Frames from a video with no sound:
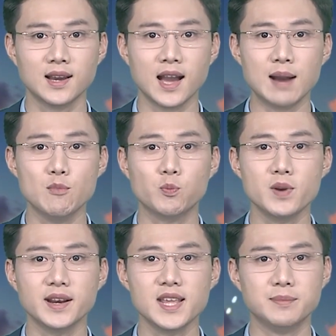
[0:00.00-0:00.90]
hạng mục
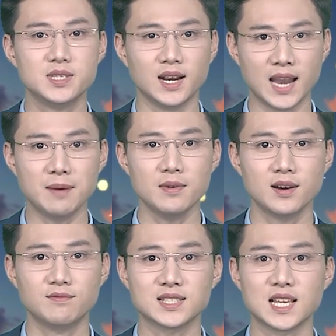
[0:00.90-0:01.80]
địa điểm triển lãm
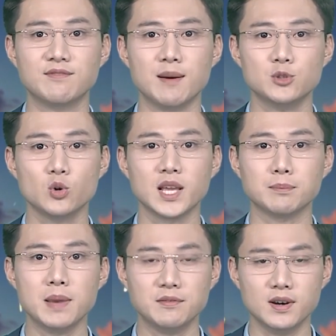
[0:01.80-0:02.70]
và sản phẩm du
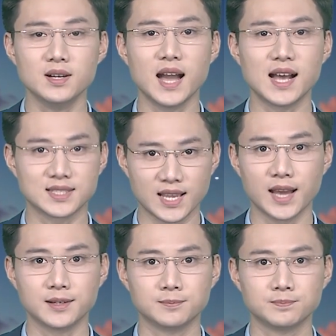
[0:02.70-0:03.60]
lịch bền vững ASEAN.